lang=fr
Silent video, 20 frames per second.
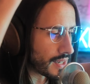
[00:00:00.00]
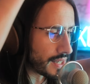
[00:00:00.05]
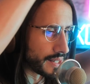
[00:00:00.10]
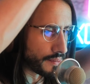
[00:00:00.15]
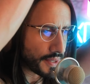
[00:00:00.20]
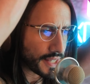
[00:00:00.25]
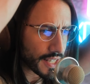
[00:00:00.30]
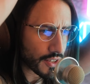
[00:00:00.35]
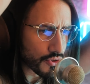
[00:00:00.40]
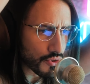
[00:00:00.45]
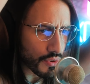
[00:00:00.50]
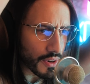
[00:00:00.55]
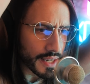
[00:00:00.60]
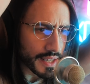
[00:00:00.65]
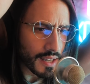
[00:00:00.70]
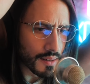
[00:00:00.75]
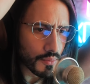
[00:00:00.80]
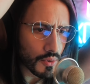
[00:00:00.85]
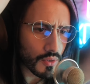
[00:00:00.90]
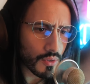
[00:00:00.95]
Les miniatures
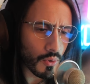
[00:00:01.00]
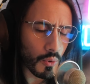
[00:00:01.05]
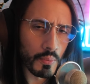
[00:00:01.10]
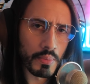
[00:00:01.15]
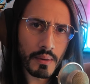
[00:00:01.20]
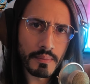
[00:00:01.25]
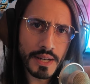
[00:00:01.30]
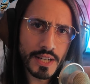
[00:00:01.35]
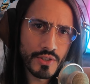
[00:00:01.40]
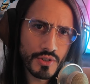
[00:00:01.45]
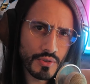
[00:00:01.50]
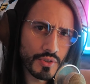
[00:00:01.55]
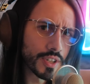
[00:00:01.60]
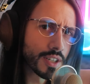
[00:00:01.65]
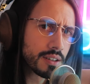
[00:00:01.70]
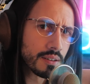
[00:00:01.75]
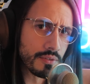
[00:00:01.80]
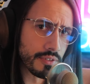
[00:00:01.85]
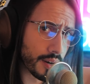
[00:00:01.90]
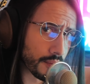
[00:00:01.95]
également ont pas mal
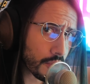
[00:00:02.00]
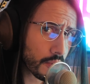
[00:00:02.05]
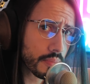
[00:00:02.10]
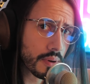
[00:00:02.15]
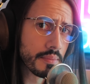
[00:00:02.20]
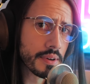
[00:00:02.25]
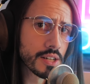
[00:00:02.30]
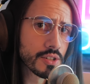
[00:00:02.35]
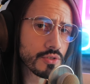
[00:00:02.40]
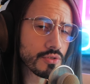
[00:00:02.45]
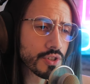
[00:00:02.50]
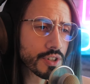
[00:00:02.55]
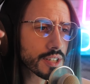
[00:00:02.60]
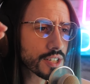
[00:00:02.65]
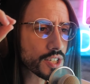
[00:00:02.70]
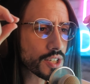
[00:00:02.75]
changé, vraiment pas mal changé.